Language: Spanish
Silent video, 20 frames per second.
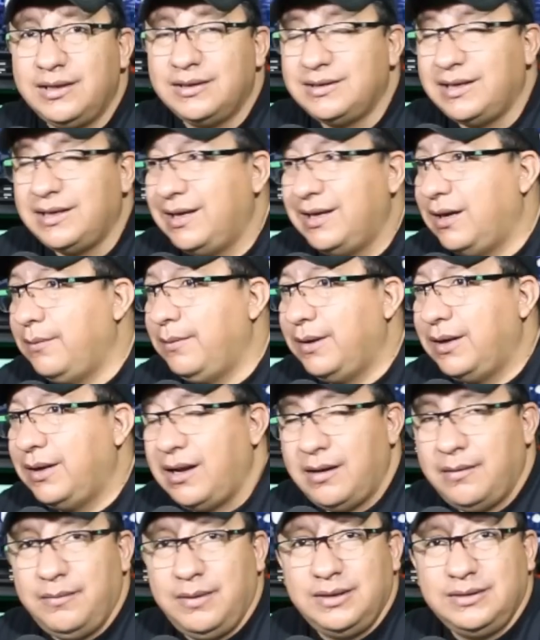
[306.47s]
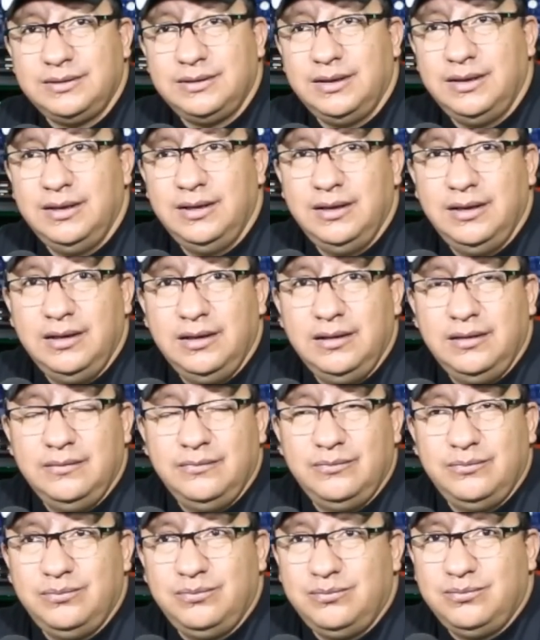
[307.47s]
hay que ver nada más,
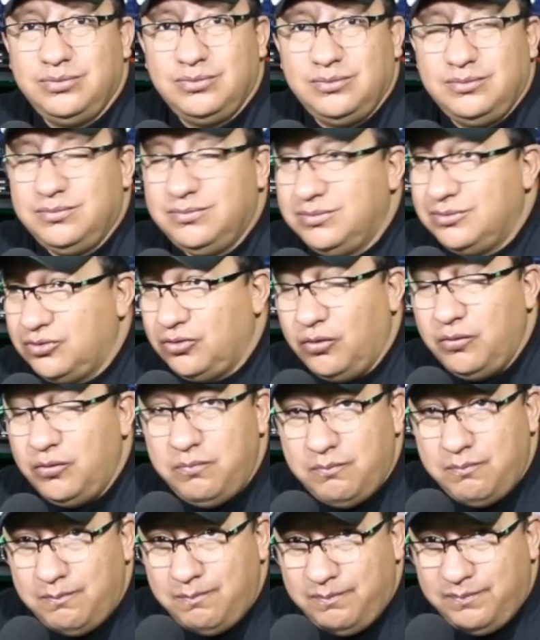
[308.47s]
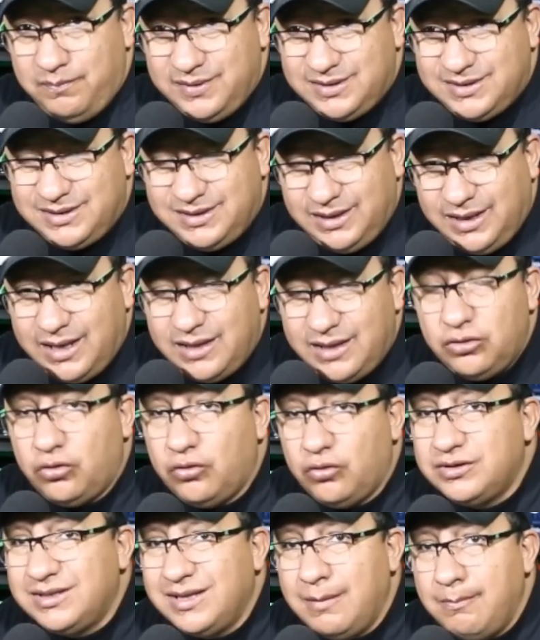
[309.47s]
son
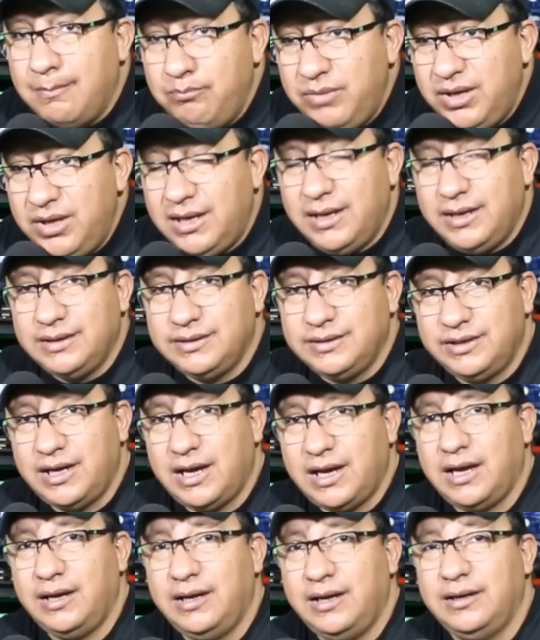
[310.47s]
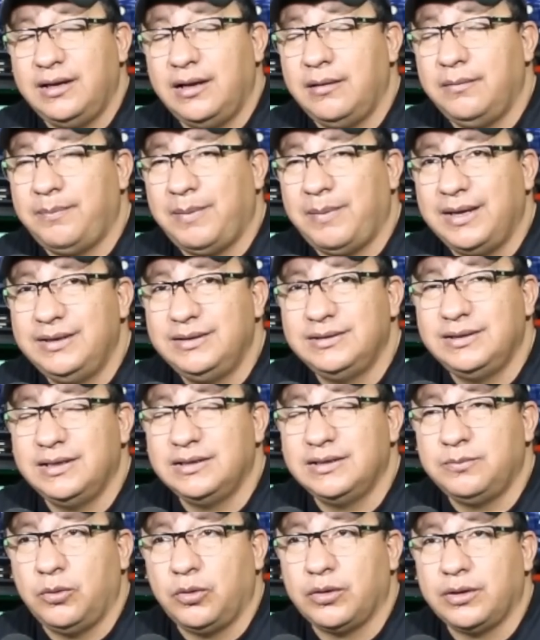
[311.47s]
cientos de miles ya en el país
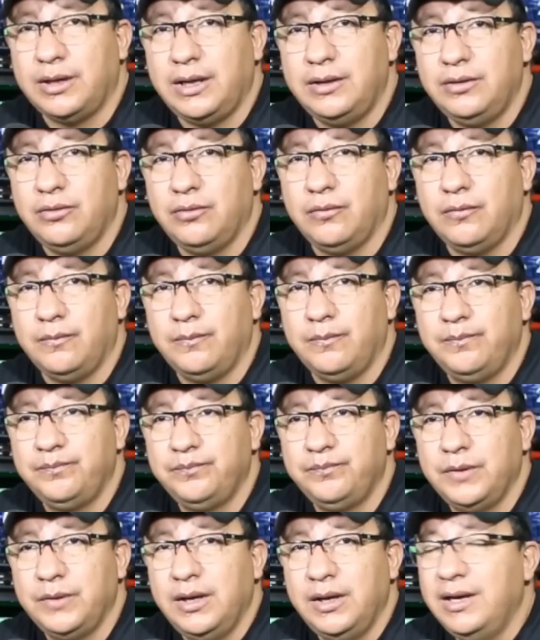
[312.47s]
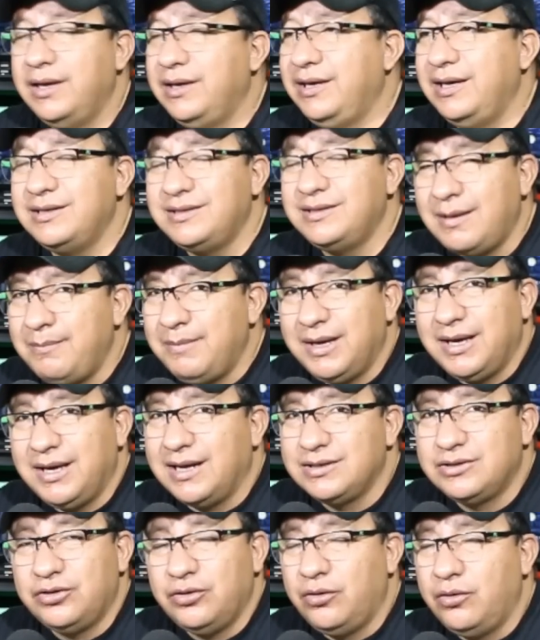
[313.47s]
desbordando. Y esa
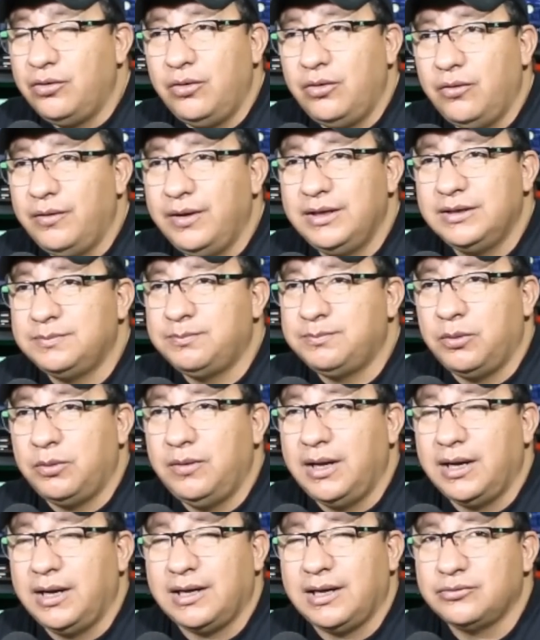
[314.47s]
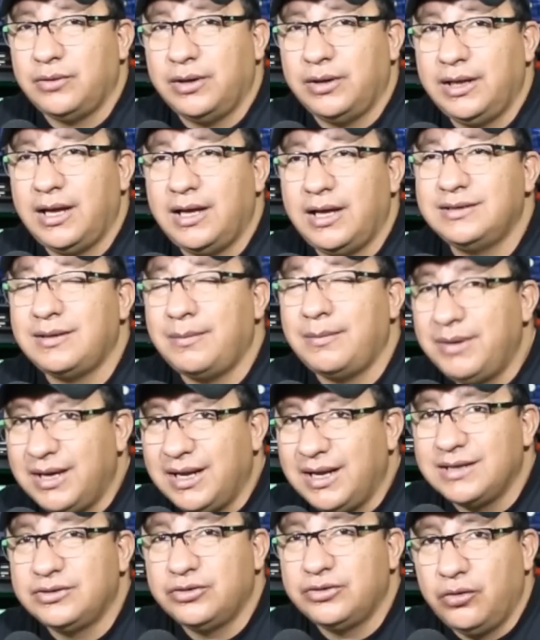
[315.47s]
migración no es por una casualidad, esa
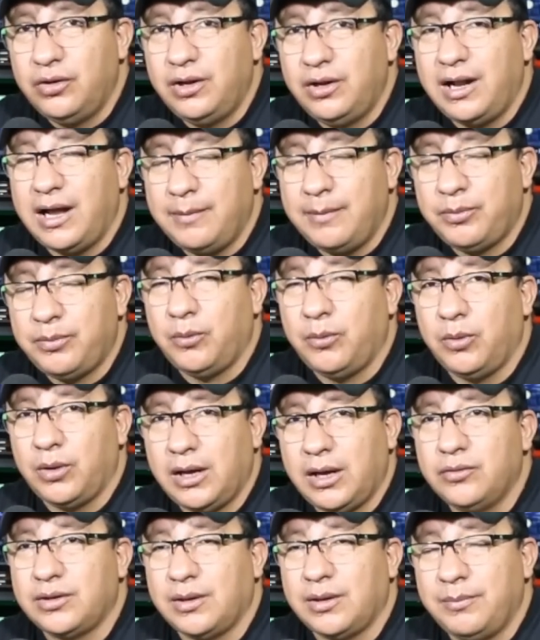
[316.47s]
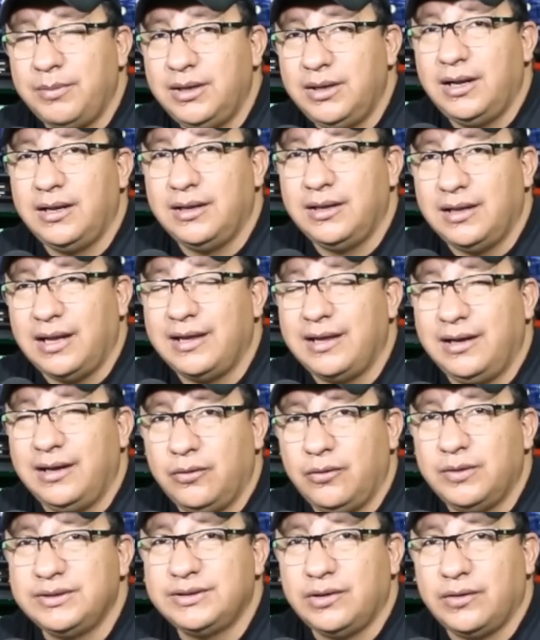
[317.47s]
migración la ha provocado también la,
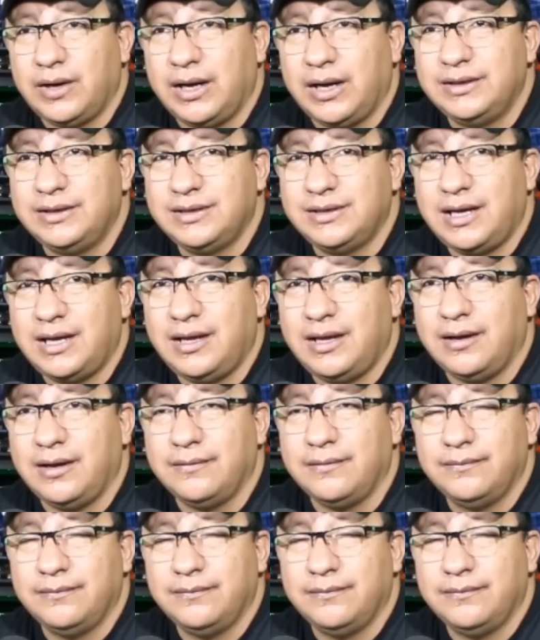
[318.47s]
delincuencia organizada.